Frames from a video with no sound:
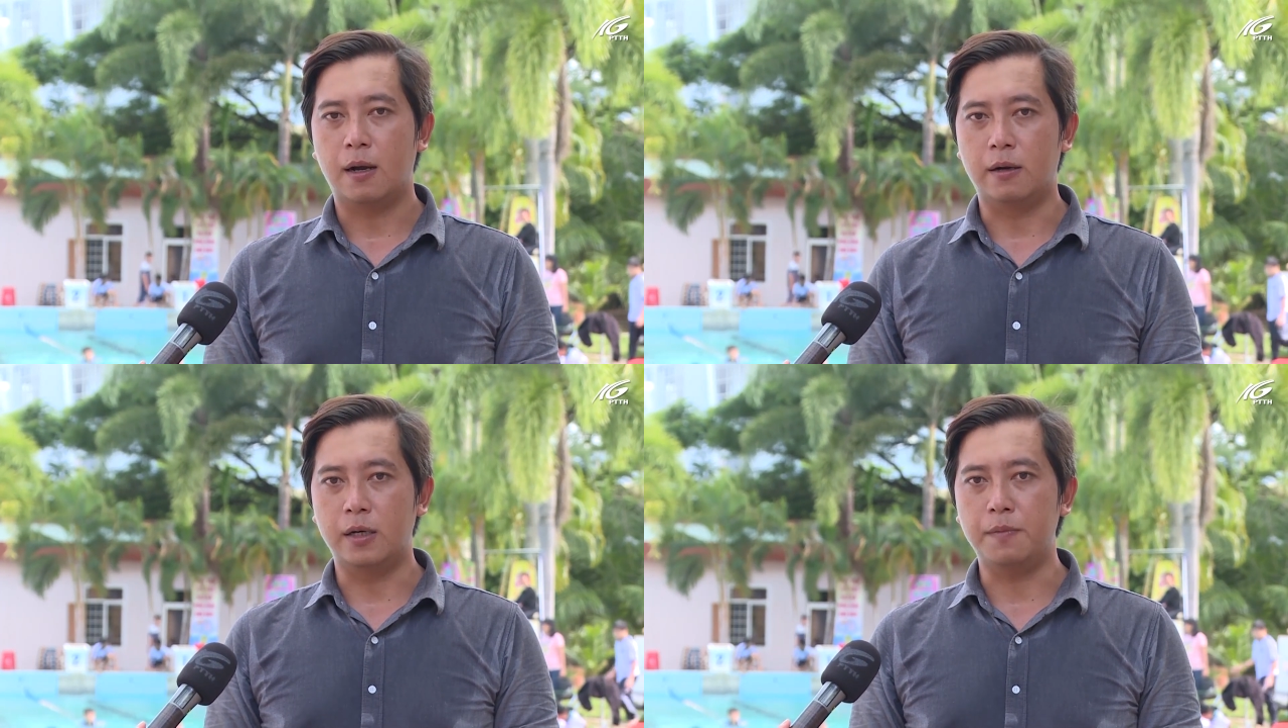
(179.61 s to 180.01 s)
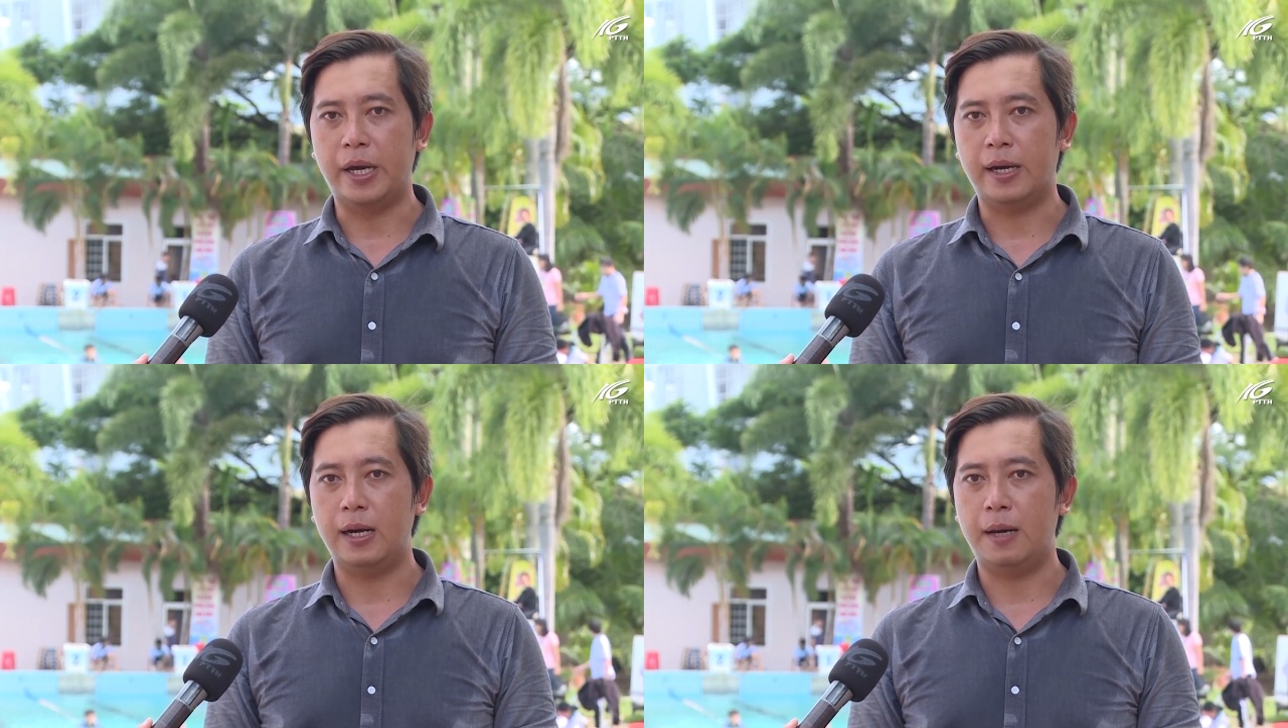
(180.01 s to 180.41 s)
còn nước
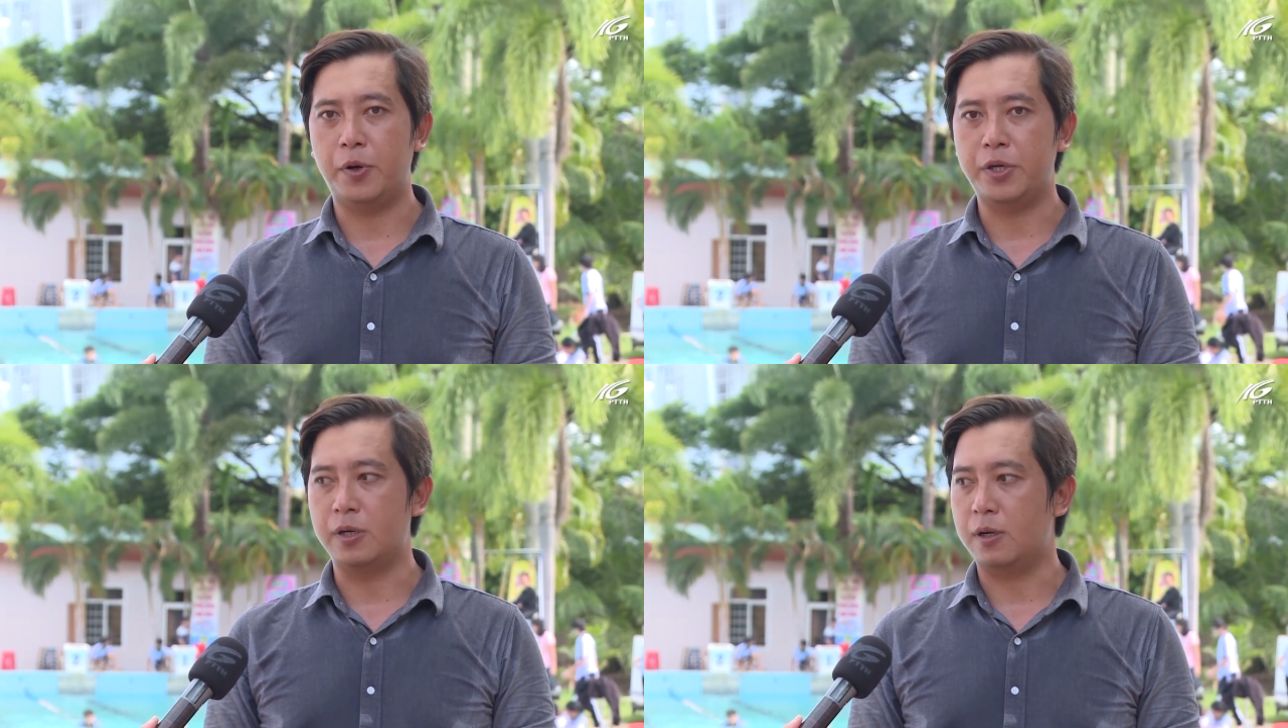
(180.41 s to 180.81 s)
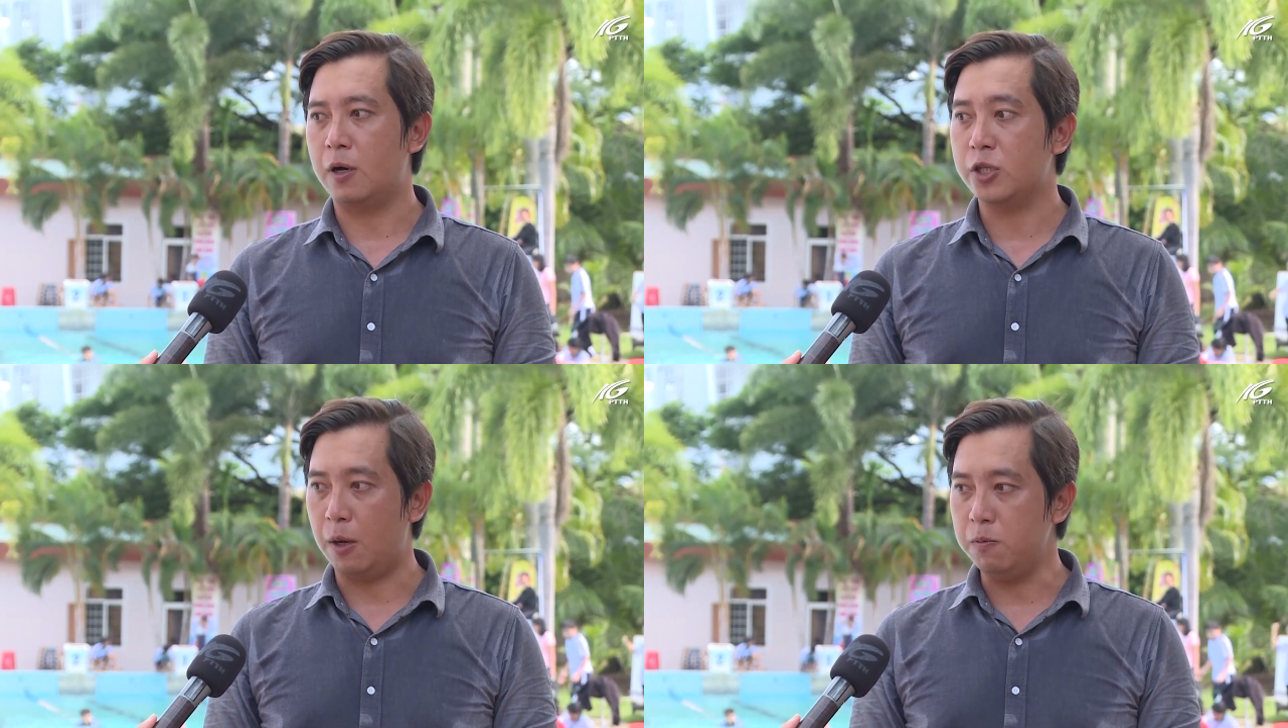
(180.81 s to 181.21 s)
biển là môi trường
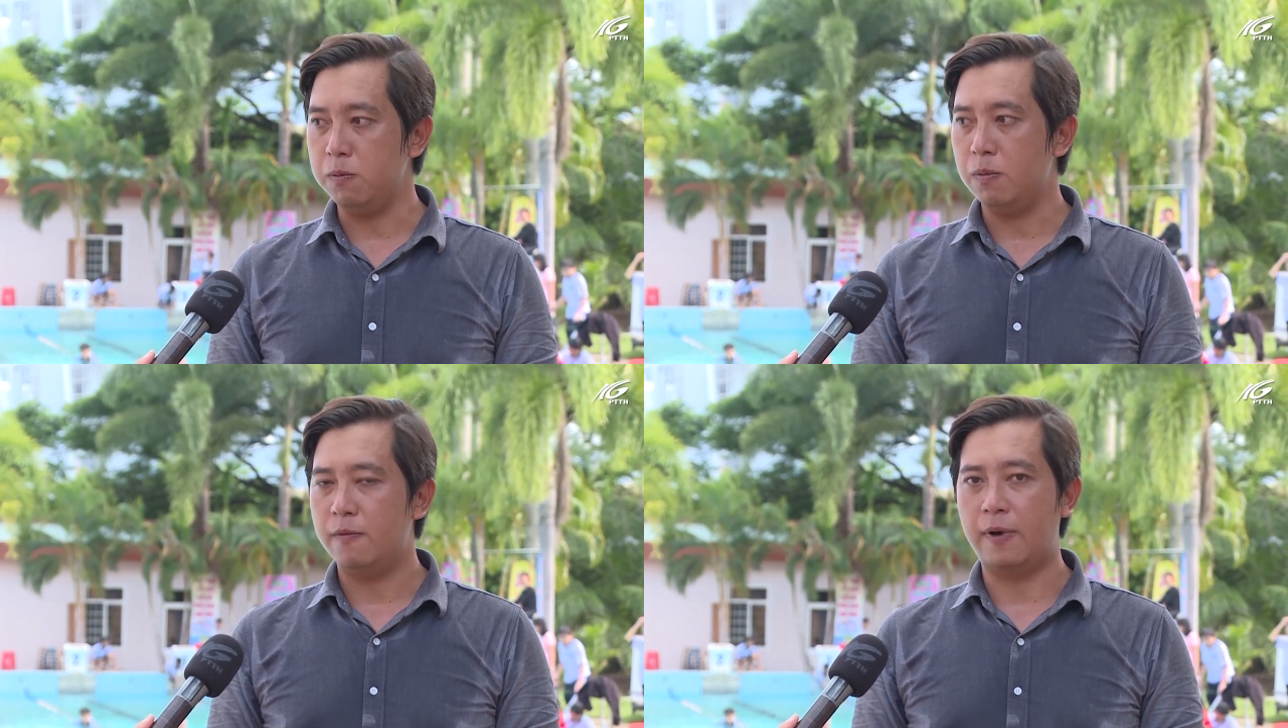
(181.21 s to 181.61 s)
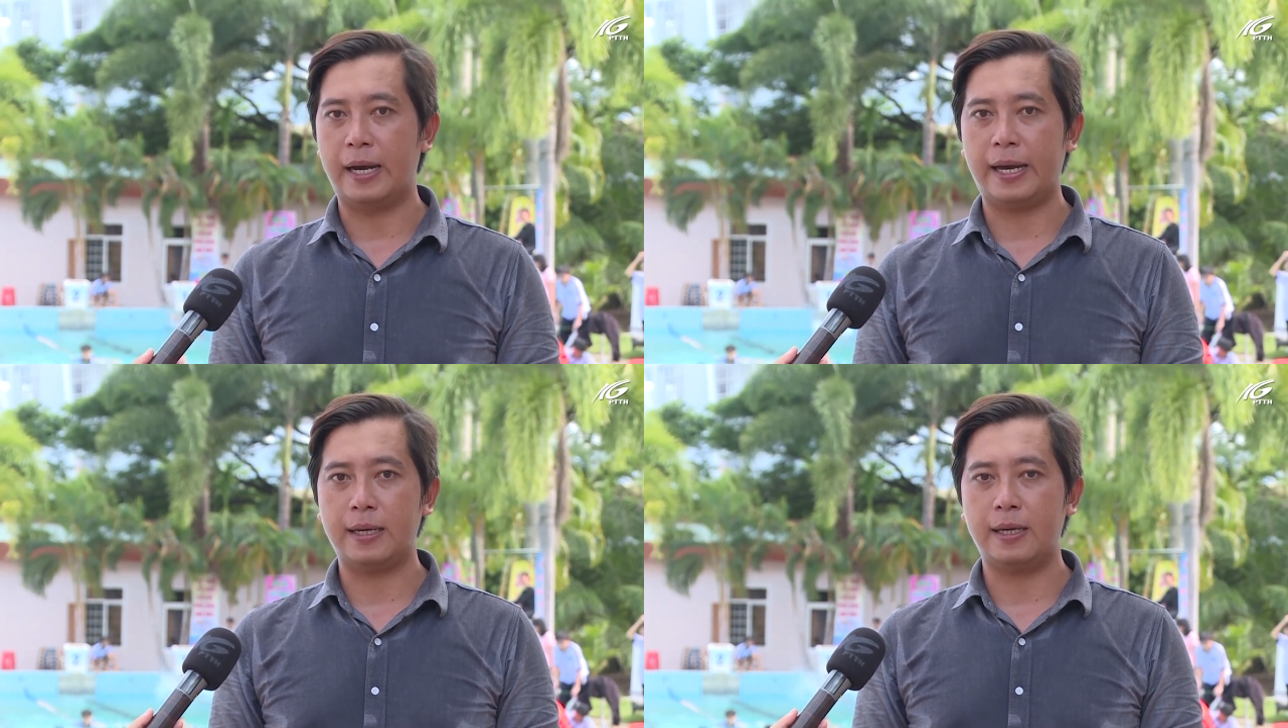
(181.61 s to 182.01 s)
có sóng
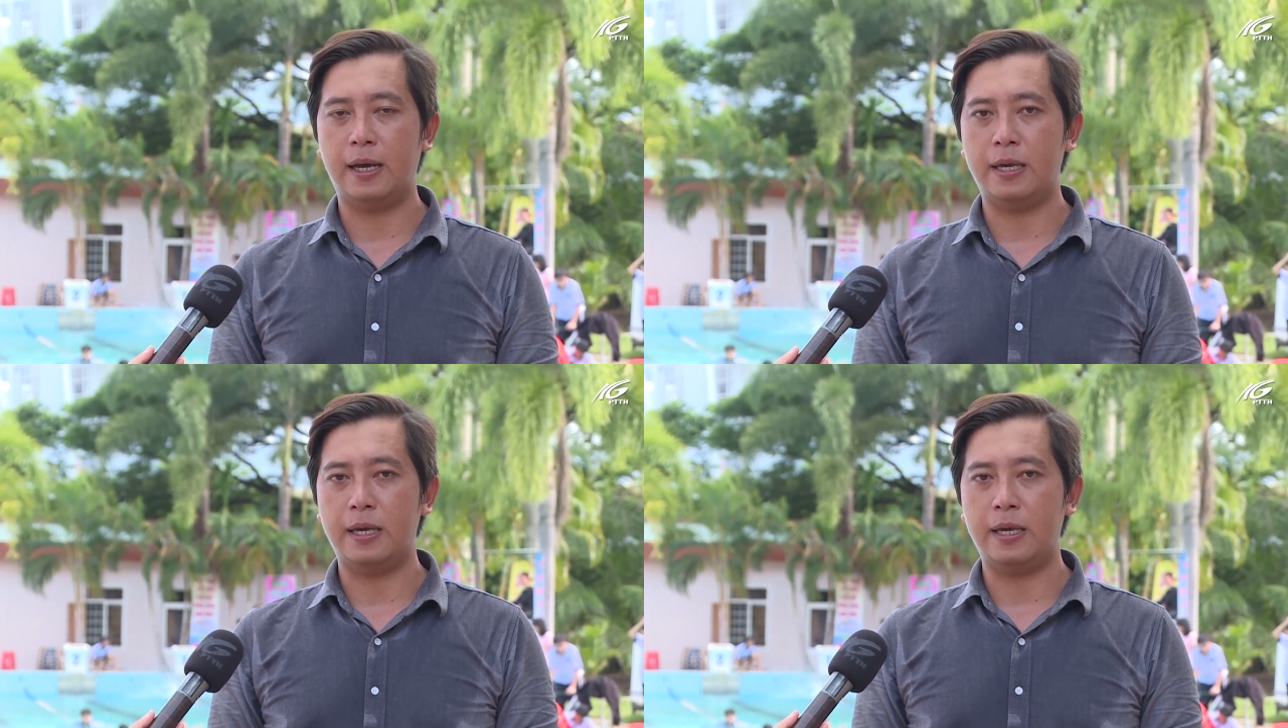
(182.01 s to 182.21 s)
và các